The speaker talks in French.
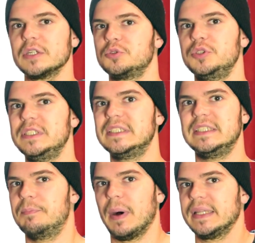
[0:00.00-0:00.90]
suicide,
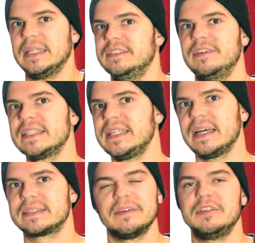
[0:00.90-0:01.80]
c'est pas un
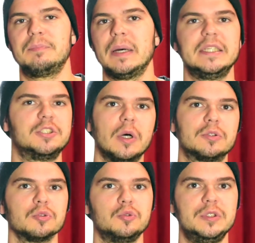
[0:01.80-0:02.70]
anniversaire, t'invites pas des gens à
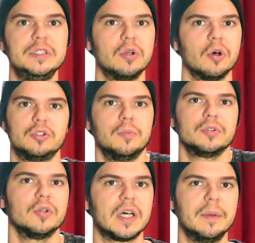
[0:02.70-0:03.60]
ton suicide en leur
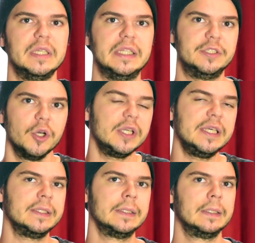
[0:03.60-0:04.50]
demandant de ramener des
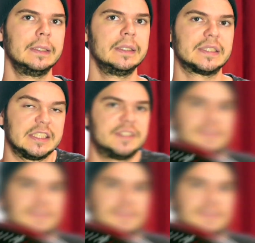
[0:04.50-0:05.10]
curly ça se